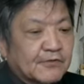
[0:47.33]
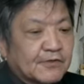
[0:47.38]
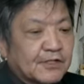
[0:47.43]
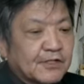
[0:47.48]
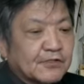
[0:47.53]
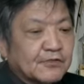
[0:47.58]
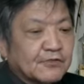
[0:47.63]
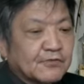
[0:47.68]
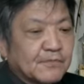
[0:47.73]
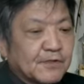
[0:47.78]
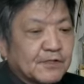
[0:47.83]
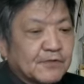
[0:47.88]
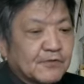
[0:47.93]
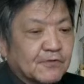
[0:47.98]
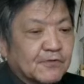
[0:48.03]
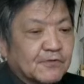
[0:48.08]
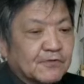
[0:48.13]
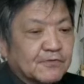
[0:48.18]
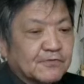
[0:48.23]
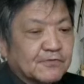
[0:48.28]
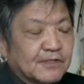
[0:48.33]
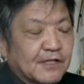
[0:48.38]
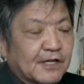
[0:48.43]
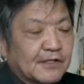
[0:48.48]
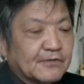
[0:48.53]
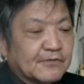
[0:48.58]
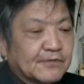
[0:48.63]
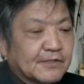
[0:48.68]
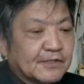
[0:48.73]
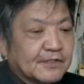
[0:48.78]
の歪みという
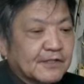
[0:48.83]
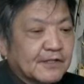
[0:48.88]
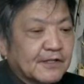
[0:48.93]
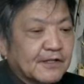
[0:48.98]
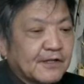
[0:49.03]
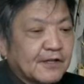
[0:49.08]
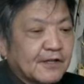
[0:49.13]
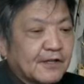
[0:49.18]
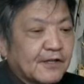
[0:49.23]
態度でして、